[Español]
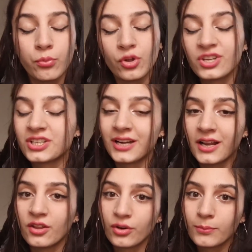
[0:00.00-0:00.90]
podés llegar
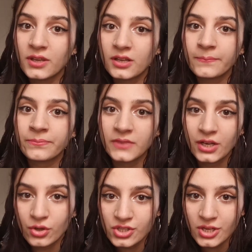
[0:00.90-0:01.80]
a dormir de
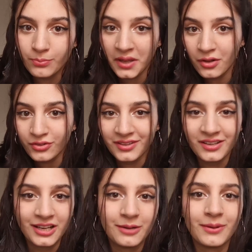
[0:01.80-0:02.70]
noche, pero te
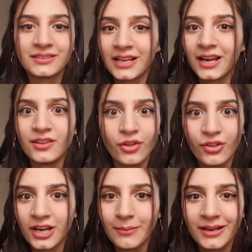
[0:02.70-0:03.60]
tenés que levantar a las 2
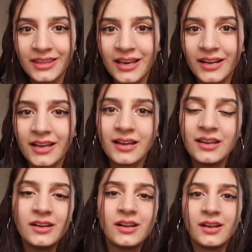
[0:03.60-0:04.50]
de la mañana,
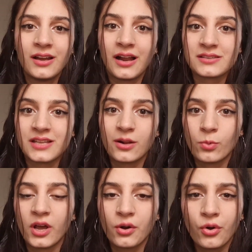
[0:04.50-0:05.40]
hacer
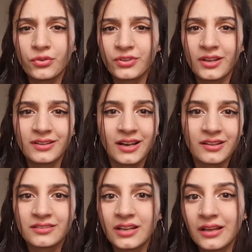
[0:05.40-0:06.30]
algunas cosas, a
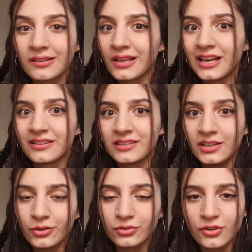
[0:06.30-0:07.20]
las 3, a las
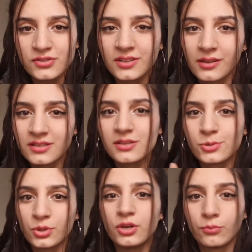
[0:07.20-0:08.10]
5, entonces tenés el
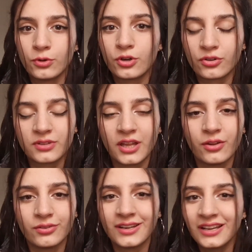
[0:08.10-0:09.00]
sueño muy
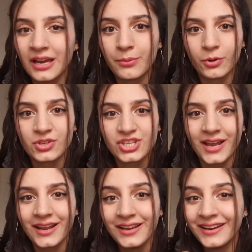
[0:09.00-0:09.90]
cortado, tenés que
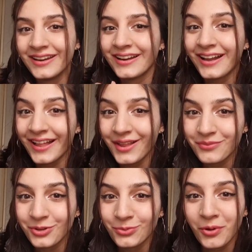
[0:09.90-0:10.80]
aprovechar cada
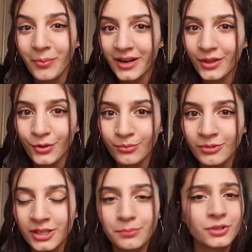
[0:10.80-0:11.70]
minuto para
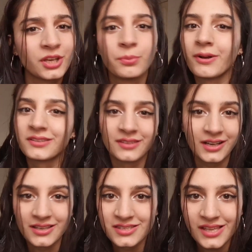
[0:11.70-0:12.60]
dormir porque después vas a estar
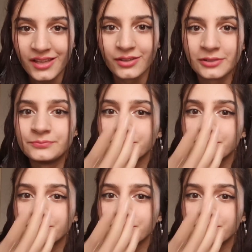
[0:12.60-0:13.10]
cansada.